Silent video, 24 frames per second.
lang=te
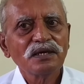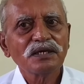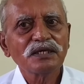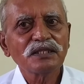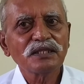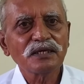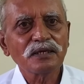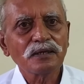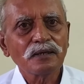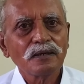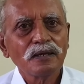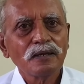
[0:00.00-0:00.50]

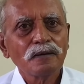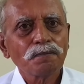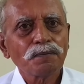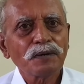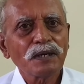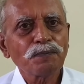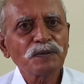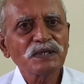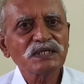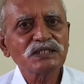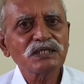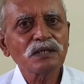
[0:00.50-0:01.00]
ఇది
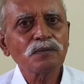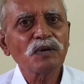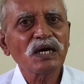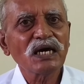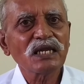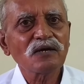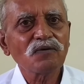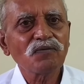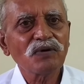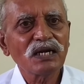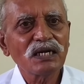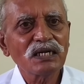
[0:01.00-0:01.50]
ప్రపంచ
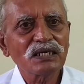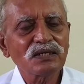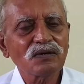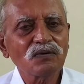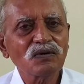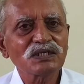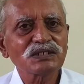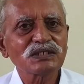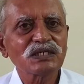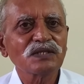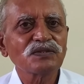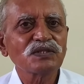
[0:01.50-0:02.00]
మానవాళికి
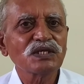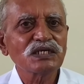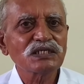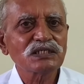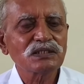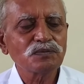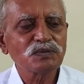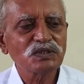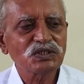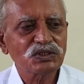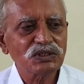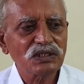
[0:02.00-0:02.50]
ఒక
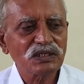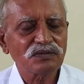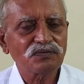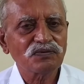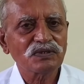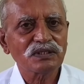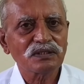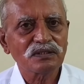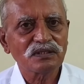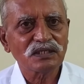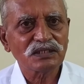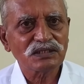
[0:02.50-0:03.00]
సందేశం ఇచ్చే
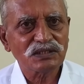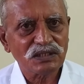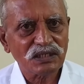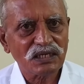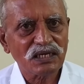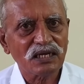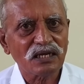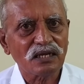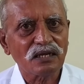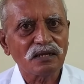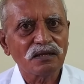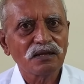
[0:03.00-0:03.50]

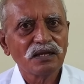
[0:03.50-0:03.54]
దిశగా